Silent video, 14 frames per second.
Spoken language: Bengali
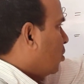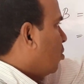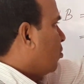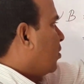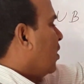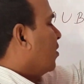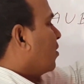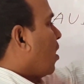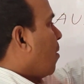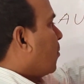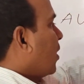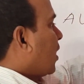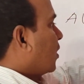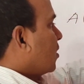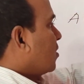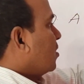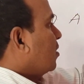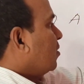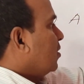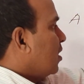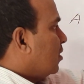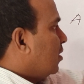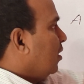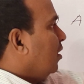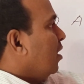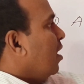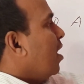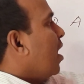মধ্যেও সিক্স আমরা একটা সিক্স নিয়েছি
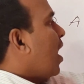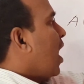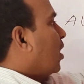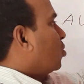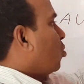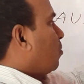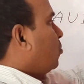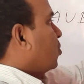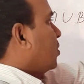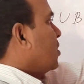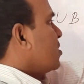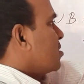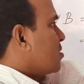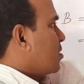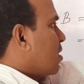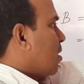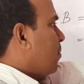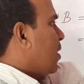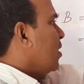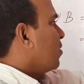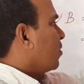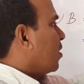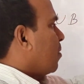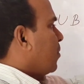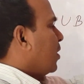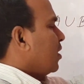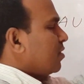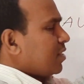আর সর্বশেষ সেভেন
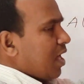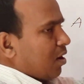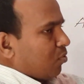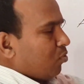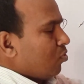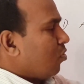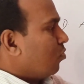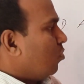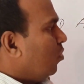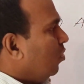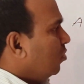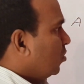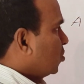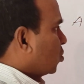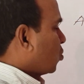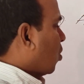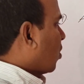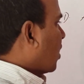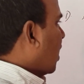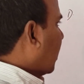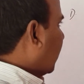সেভেন নিয়েছে আর কোনো অঙ্ক সংখ্যা